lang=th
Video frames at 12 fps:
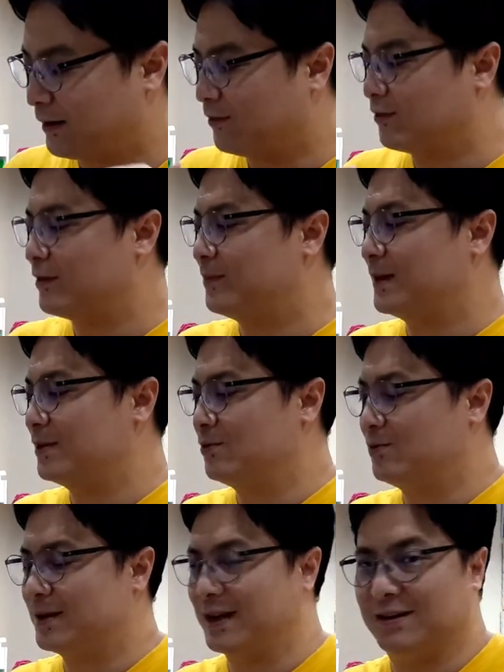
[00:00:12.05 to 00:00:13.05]
เราก็มาดู
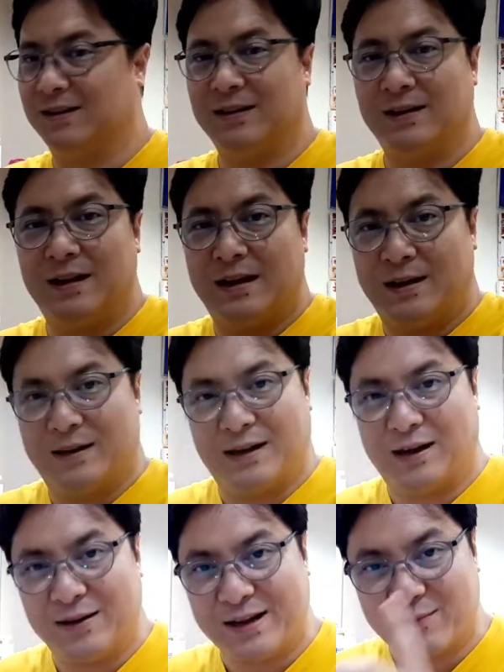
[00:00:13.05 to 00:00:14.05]
กัน
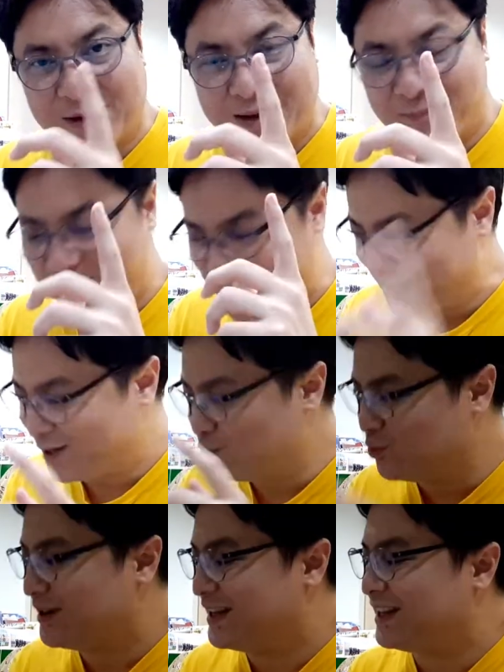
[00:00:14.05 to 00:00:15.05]
เขาเรียกว่าเมนู
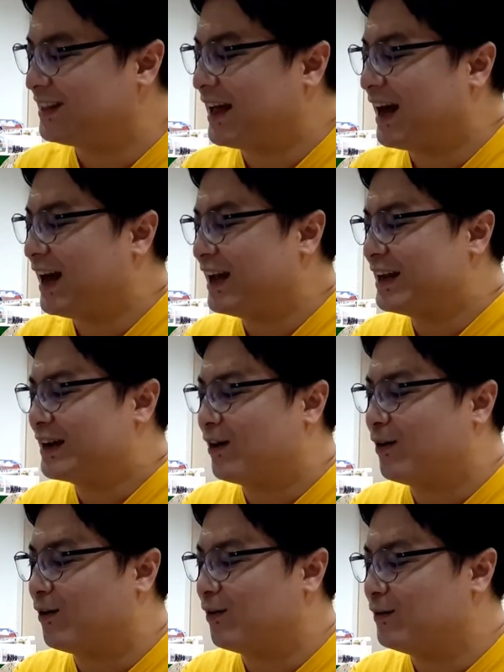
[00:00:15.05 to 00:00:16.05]
หนีตายข
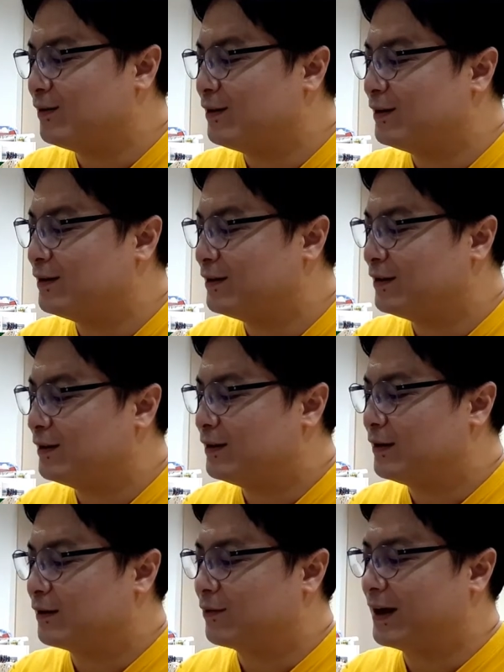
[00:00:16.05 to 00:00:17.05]
อง
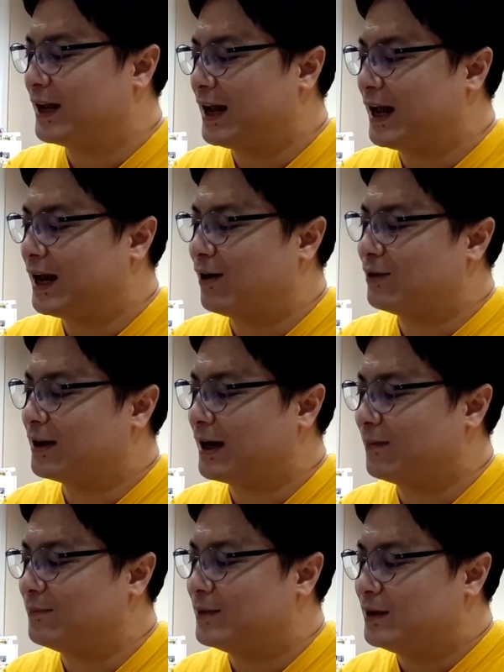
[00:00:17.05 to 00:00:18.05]
g r e y h o u n d นะครับ